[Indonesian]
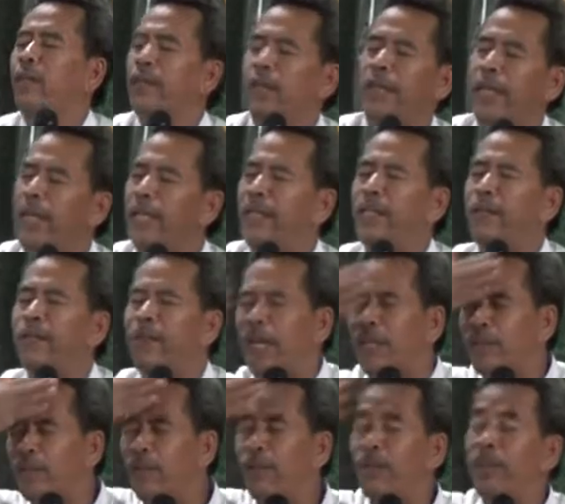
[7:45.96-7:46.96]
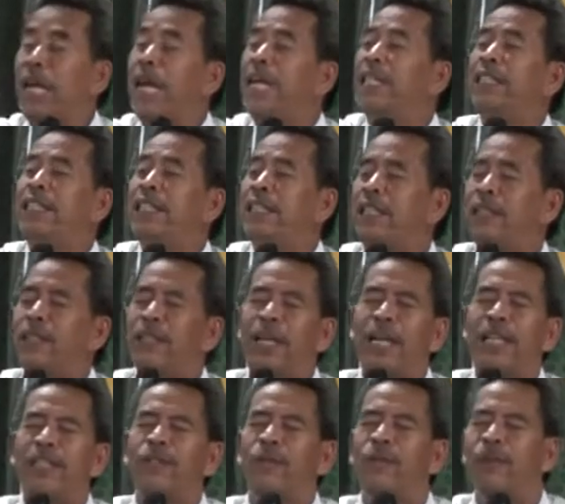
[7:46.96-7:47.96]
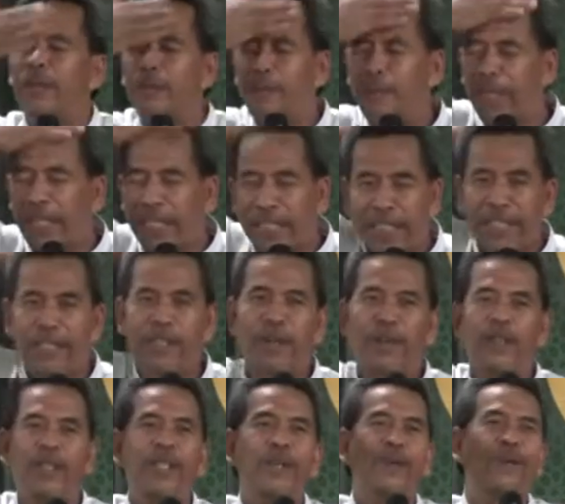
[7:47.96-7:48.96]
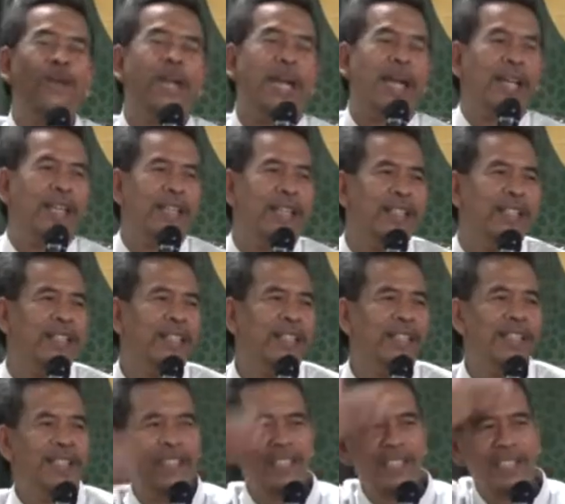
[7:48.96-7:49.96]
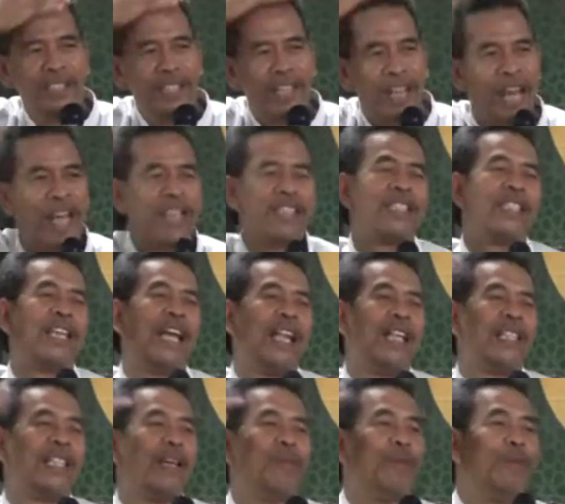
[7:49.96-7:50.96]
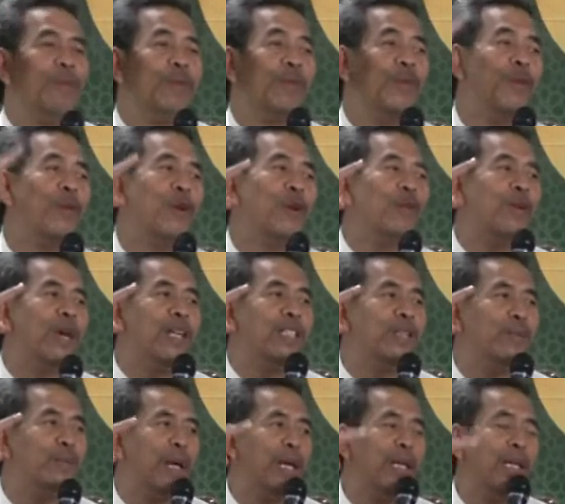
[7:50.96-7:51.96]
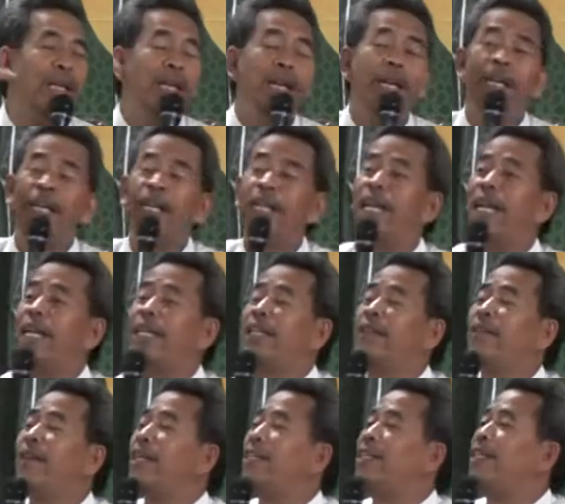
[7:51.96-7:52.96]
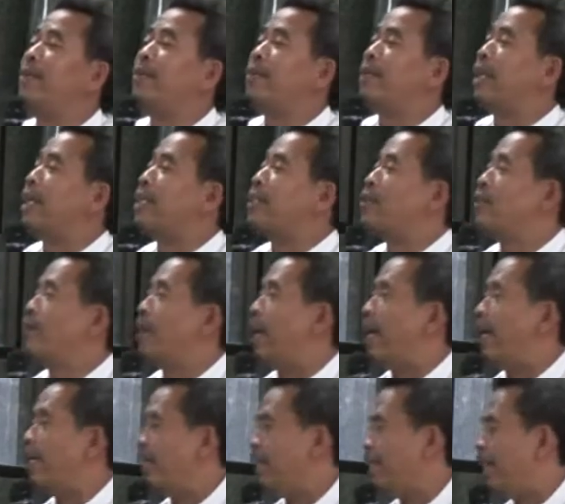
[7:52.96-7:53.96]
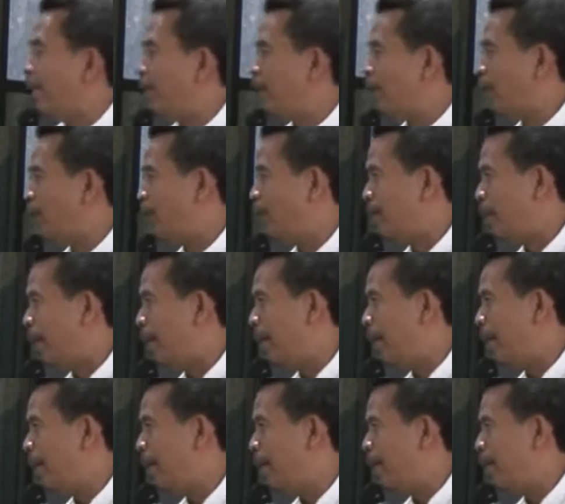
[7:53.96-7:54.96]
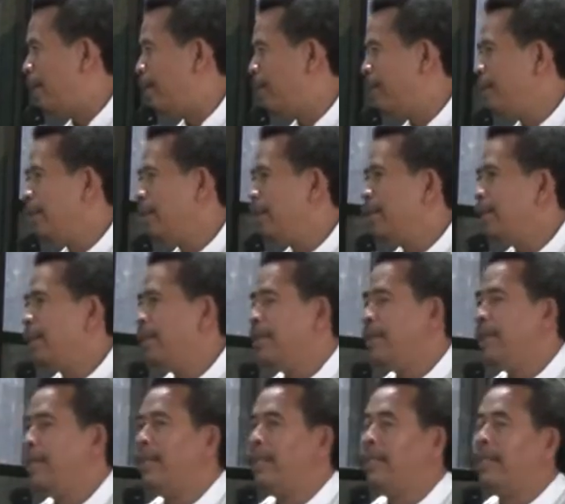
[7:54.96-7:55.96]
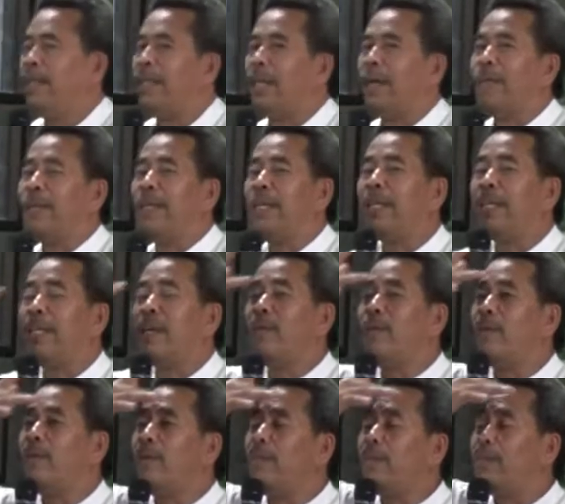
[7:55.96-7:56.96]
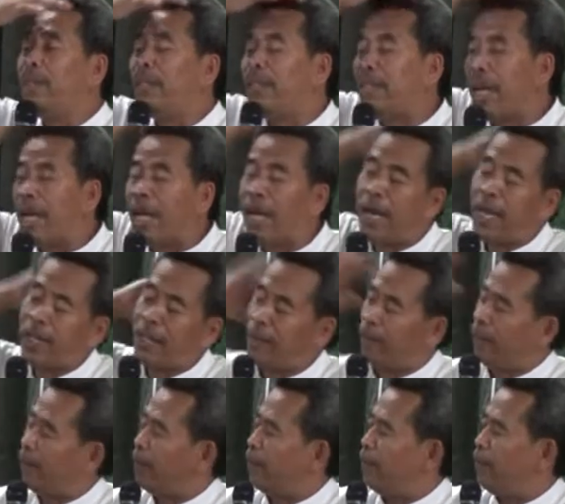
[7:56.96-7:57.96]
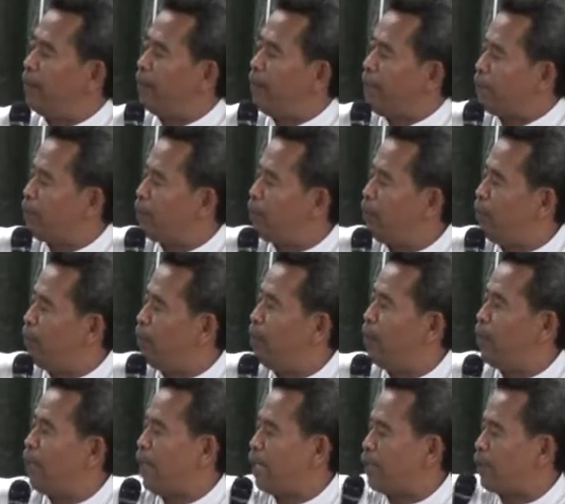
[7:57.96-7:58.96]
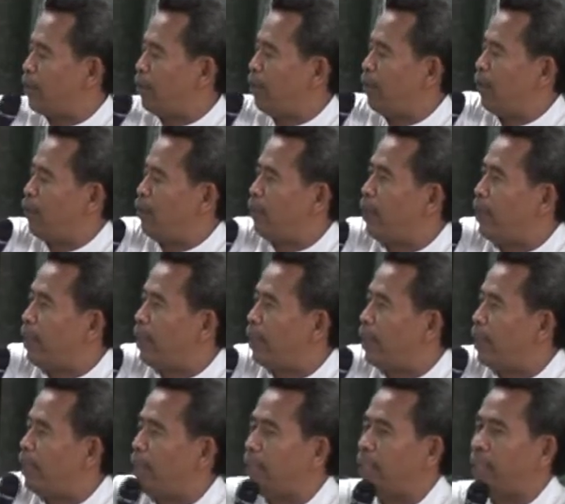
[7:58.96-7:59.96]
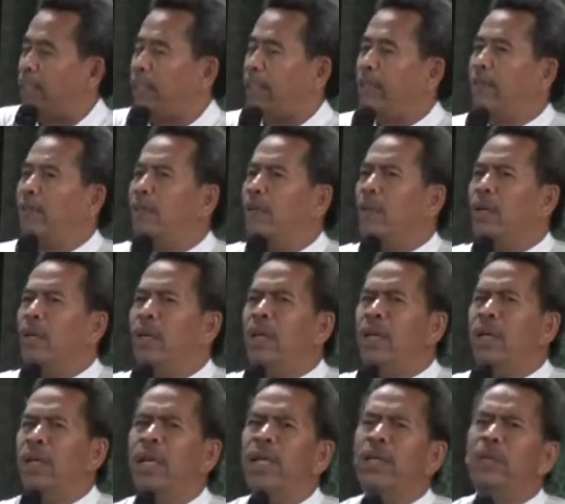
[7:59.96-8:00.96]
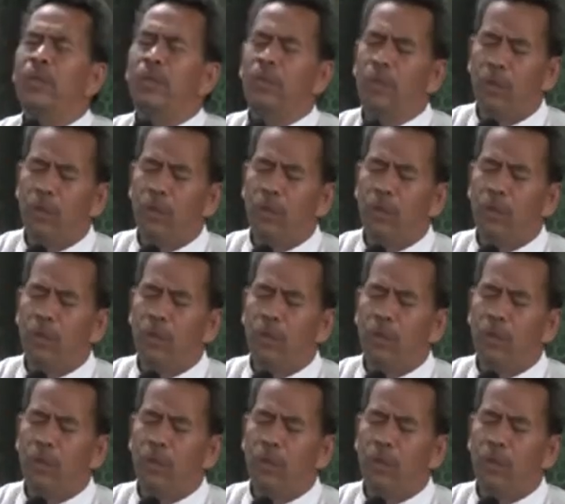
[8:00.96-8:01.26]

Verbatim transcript: ngeten langsung tangan si asto mengeten ne ya oleh asal tapi menggugur kewajiban nek iki wajib sak sunai Allahumma tapi niki namung pisan basuh asto tu kiri kiri ki dan niku